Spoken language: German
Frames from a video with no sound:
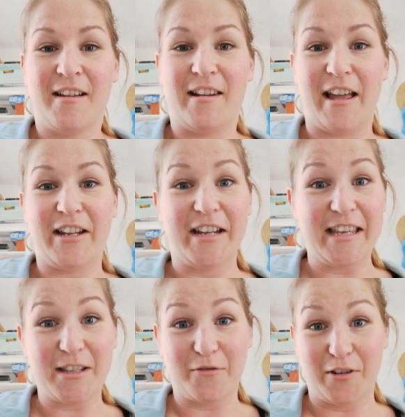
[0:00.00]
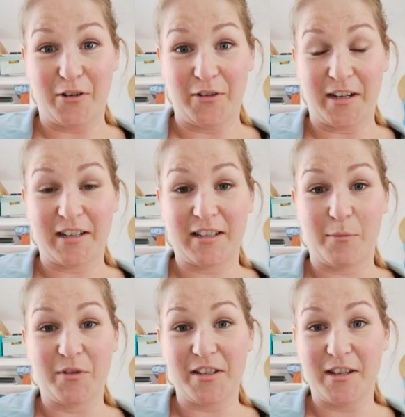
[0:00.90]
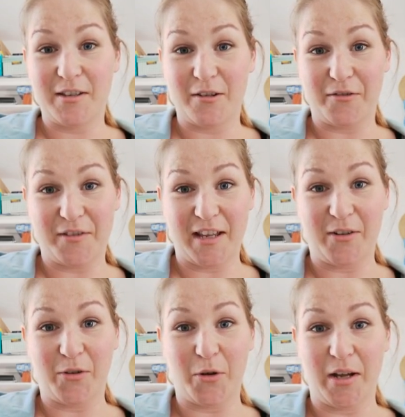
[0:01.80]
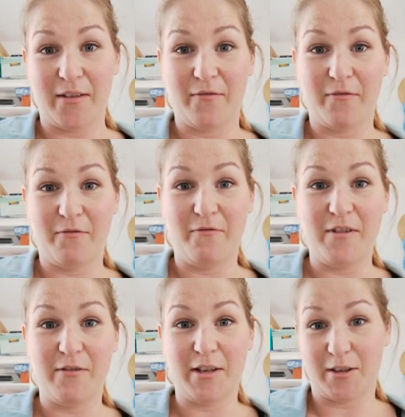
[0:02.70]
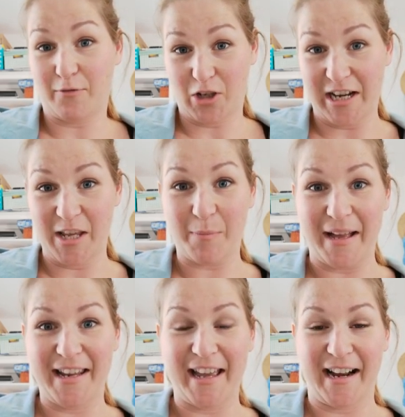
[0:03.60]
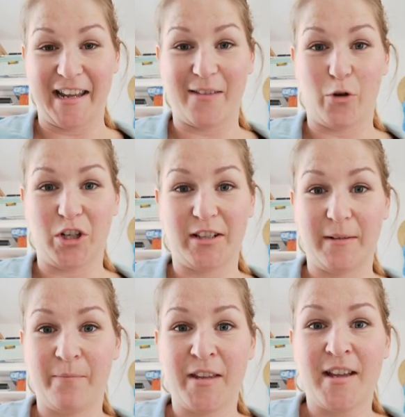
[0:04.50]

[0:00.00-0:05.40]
leider nicht so viel Kontakt haben, uns nicht so oft sehen und hören, wie wir es wahrscheinlich beide eigentlich wollten.